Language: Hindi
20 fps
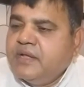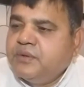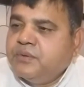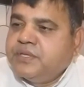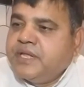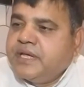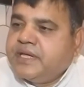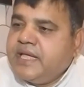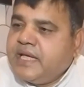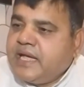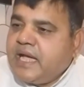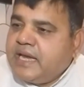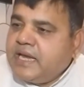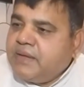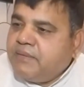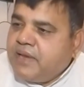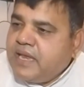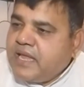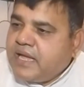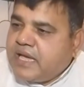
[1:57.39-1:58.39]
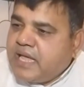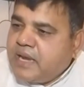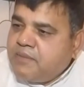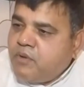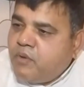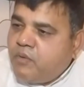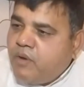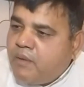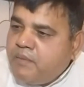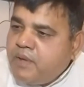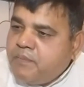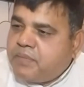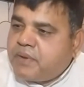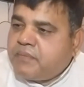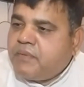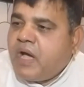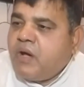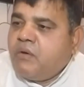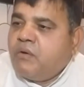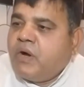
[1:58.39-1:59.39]
जो देखिएगा आने वाले कल में वह भी
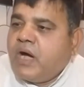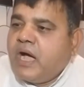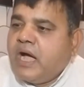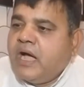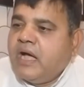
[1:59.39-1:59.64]
प्रवाह होगा